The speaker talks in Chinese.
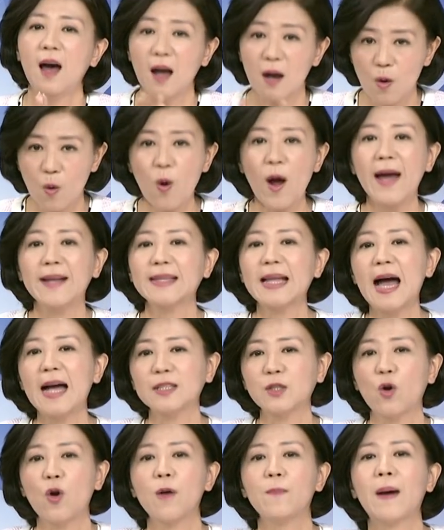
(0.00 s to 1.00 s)
很快大
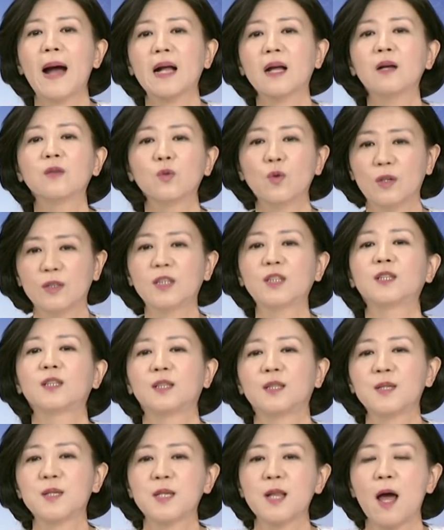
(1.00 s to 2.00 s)
家就会把更多的事
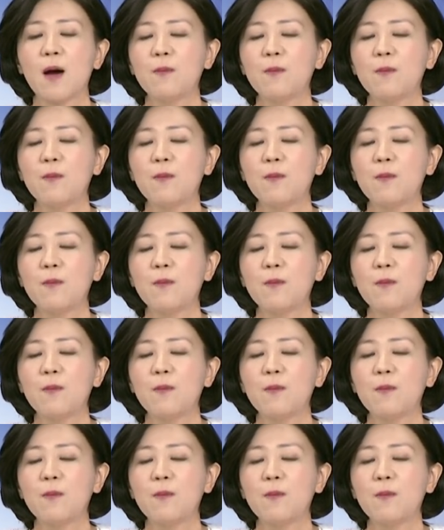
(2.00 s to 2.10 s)
实资